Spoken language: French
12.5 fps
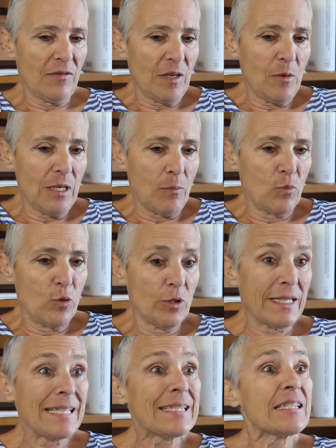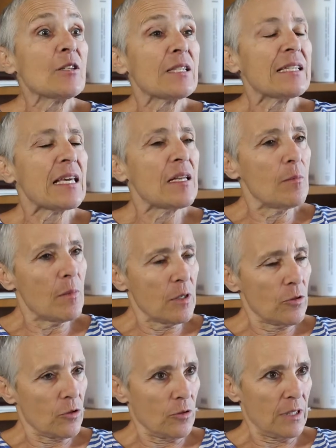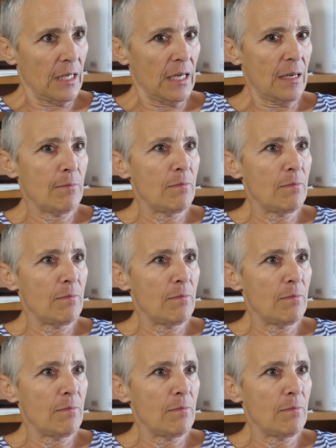est vraiment la plus essentiellement, je dirais,